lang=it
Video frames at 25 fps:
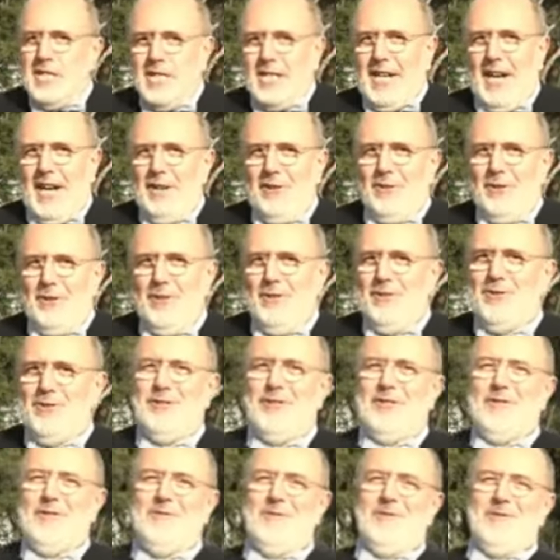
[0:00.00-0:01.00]

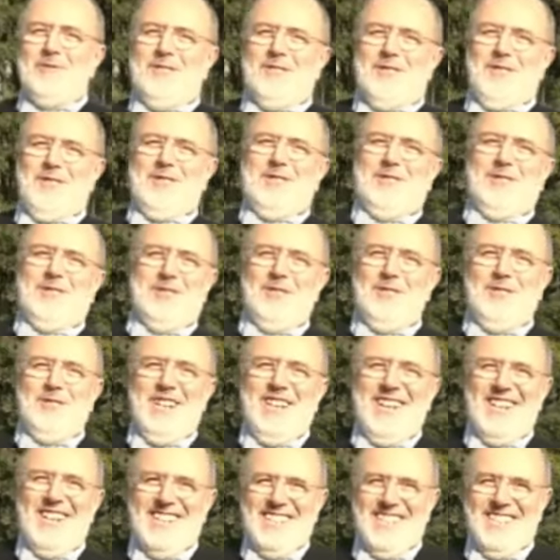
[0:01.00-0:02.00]
caloroso come un
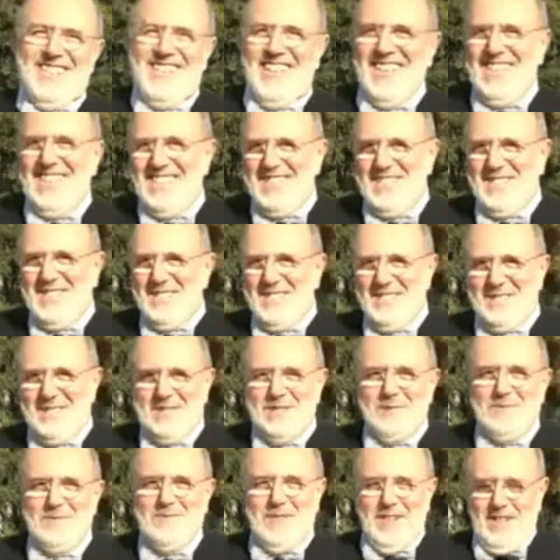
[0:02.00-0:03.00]
tizzone ardente,
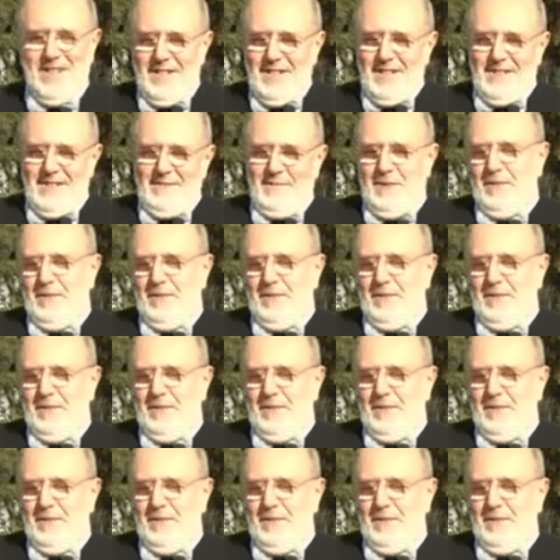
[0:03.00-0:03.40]
insomma.